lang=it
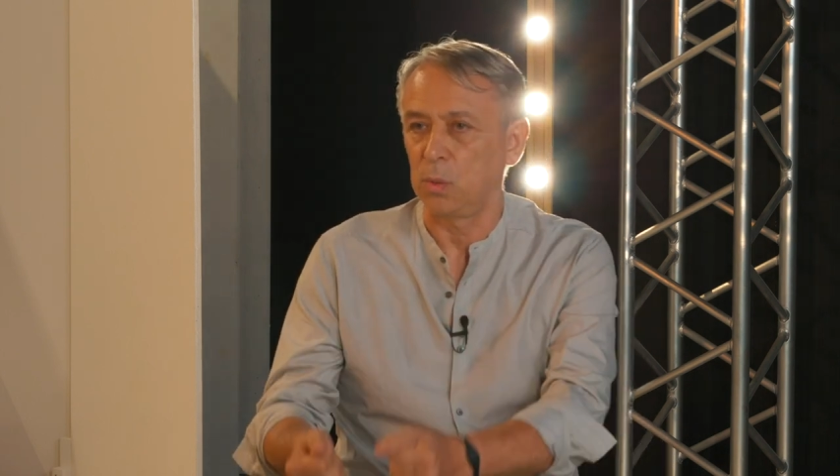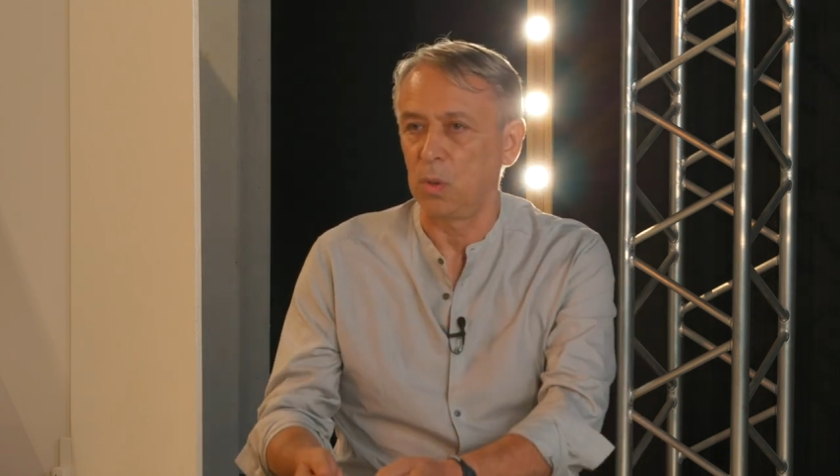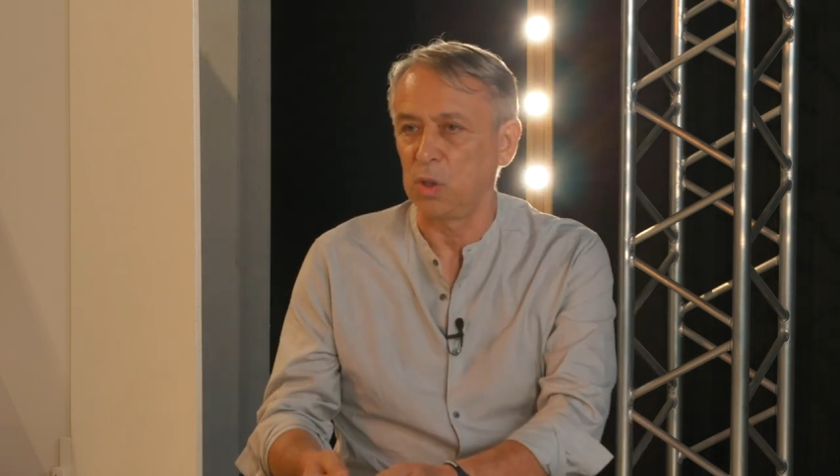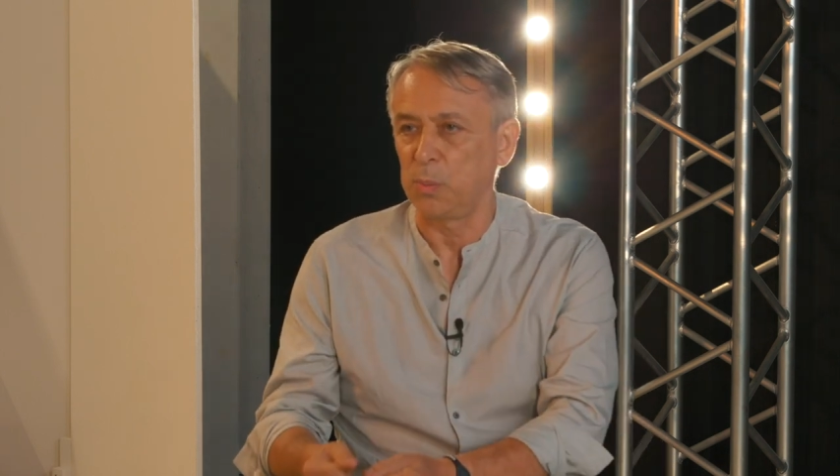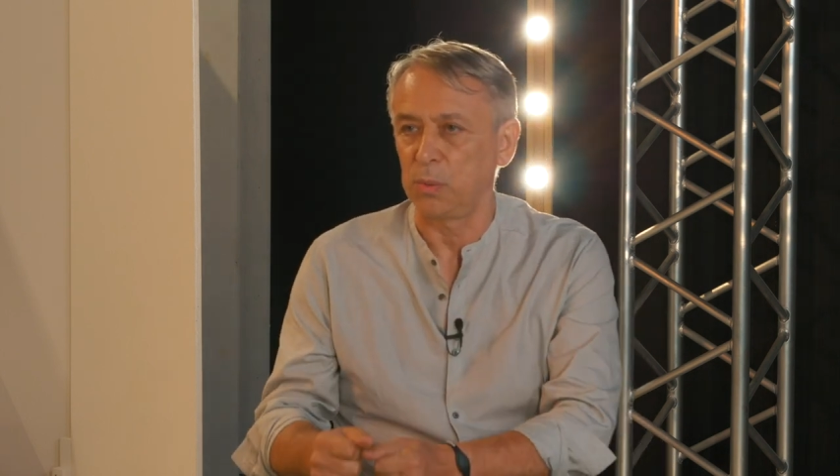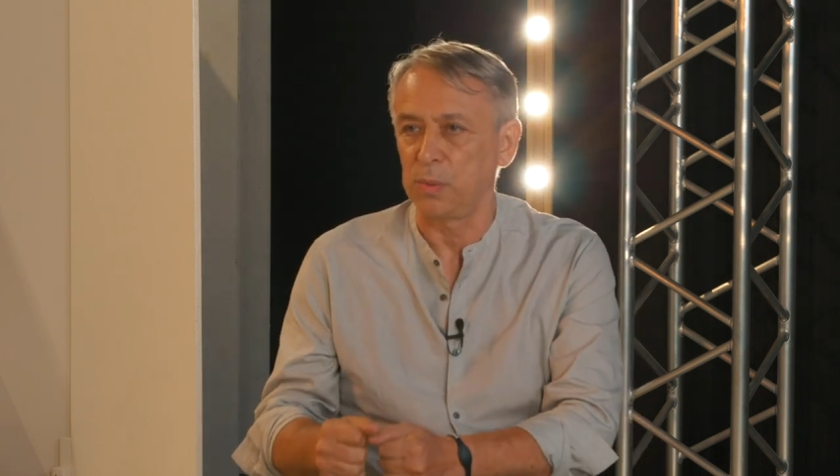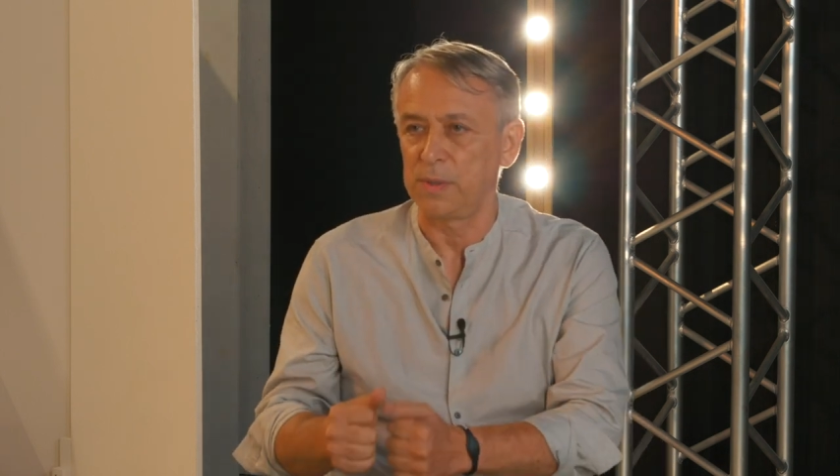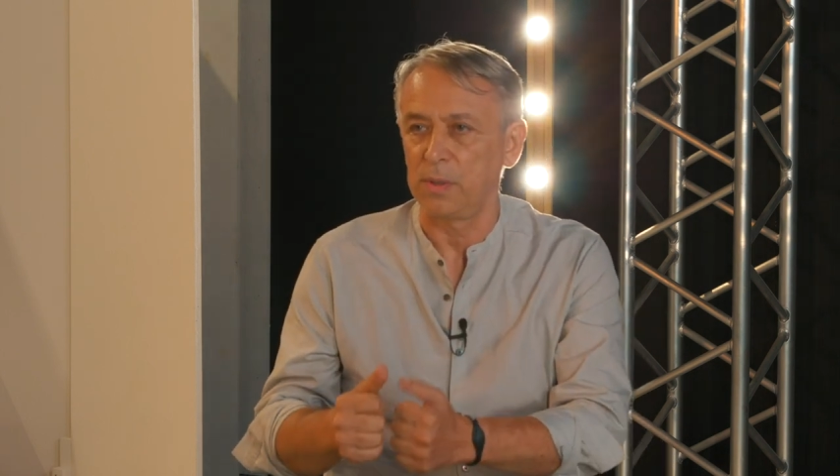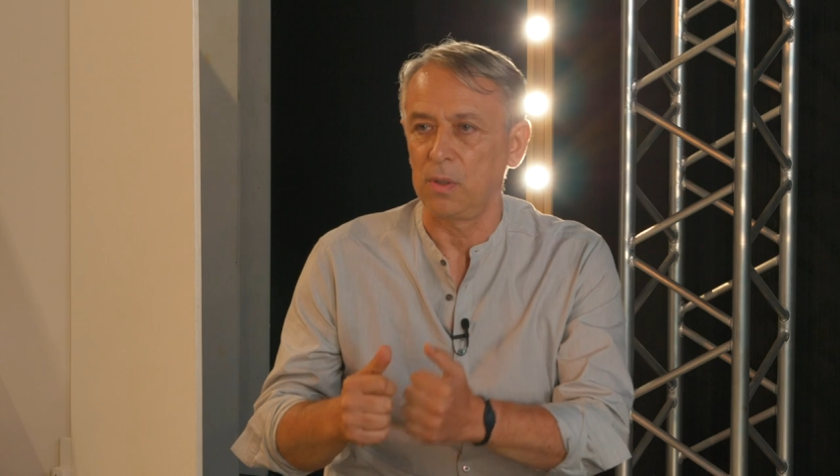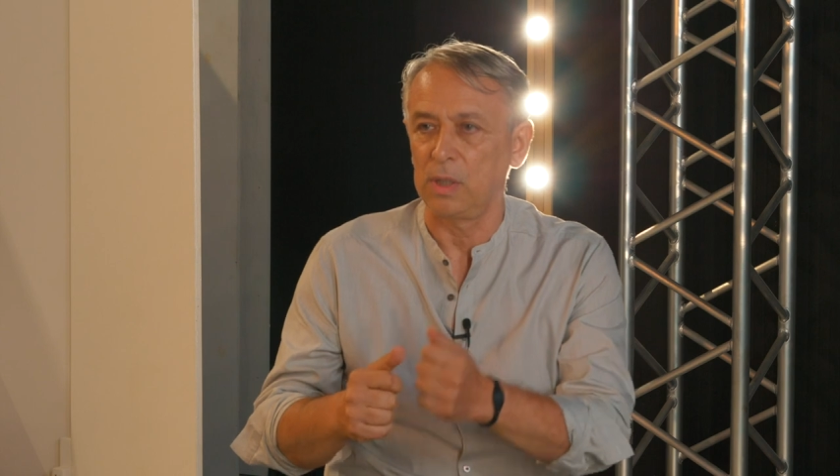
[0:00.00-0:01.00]
il luogo di
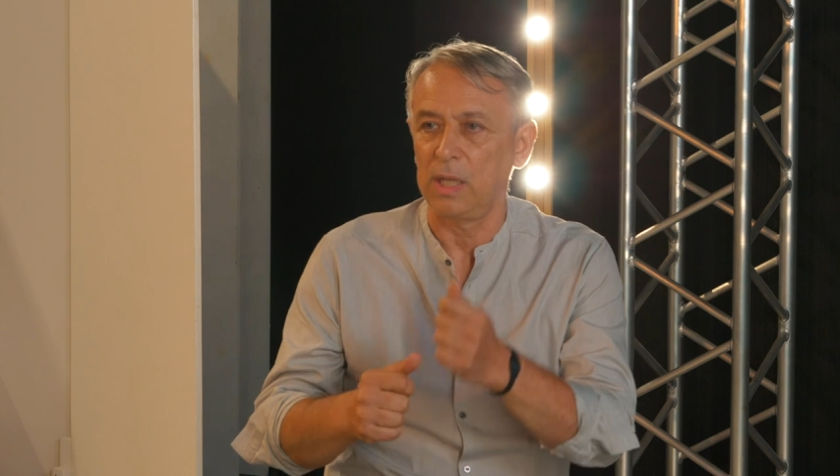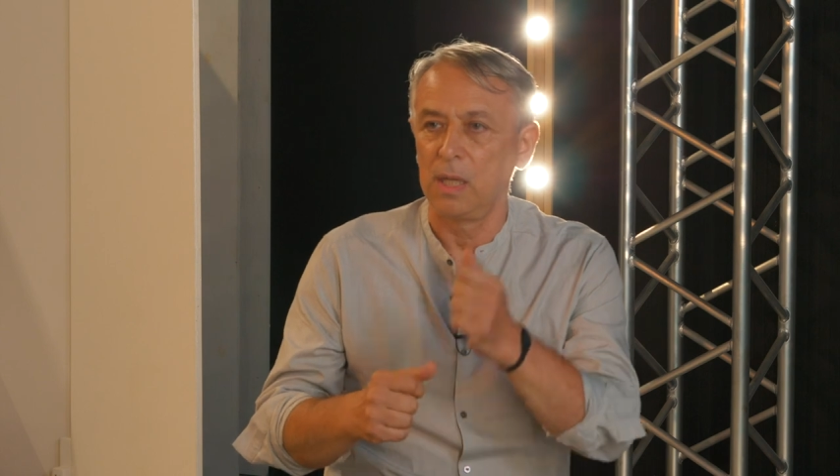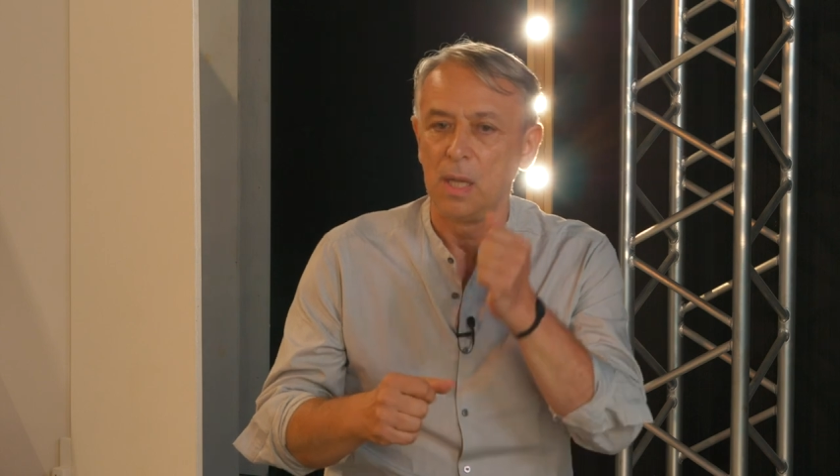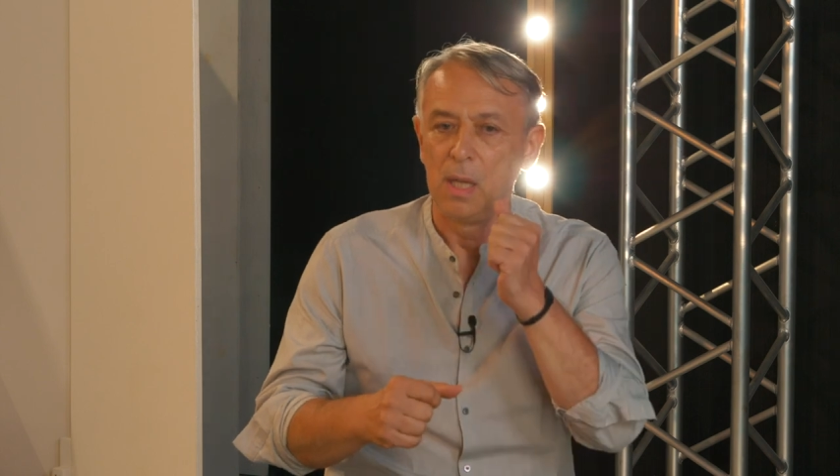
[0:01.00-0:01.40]
produzione,